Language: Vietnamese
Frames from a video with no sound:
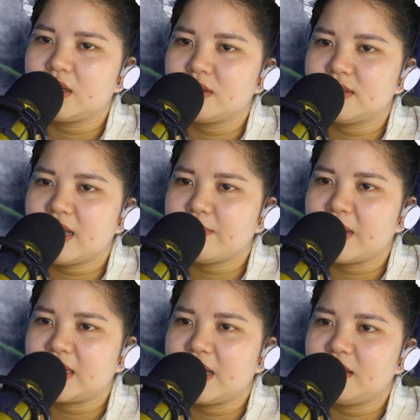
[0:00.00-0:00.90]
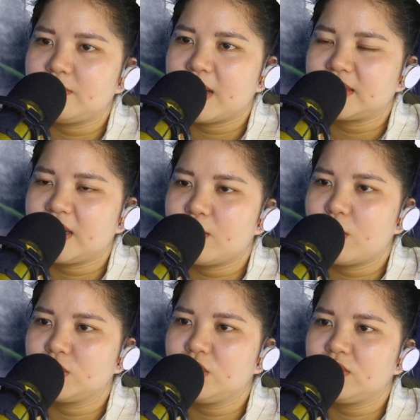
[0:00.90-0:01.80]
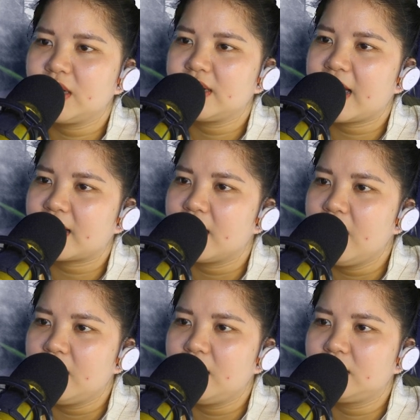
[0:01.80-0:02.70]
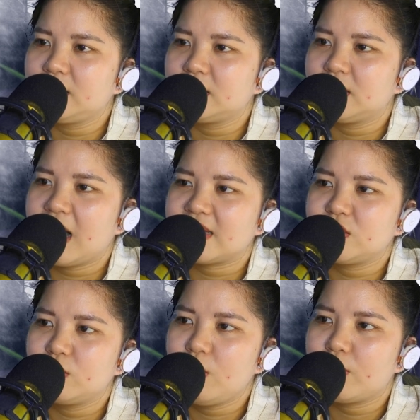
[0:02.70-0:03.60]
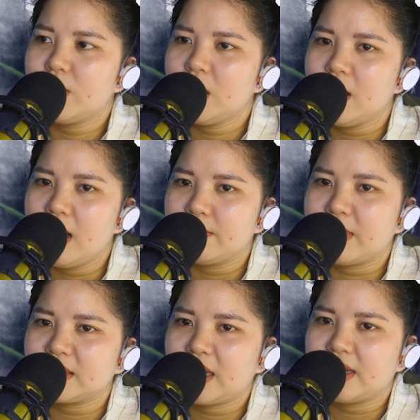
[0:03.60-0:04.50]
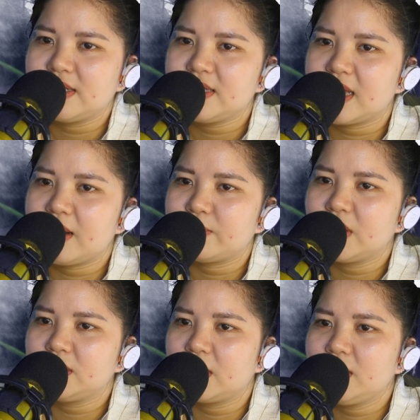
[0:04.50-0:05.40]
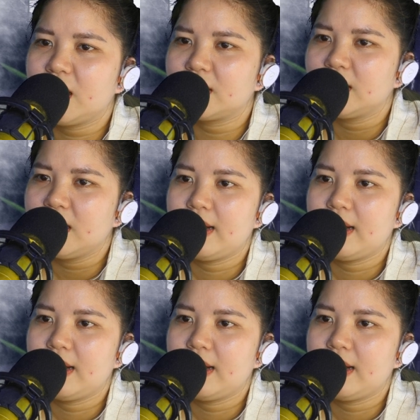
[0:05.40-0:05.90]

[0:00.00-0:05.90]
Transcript: Thần sắc Bạch Lệ mang theo một chút kinh ngạc, lần nữa hạ xuống một bước, mắt thấy sẽ lập tức tới gần.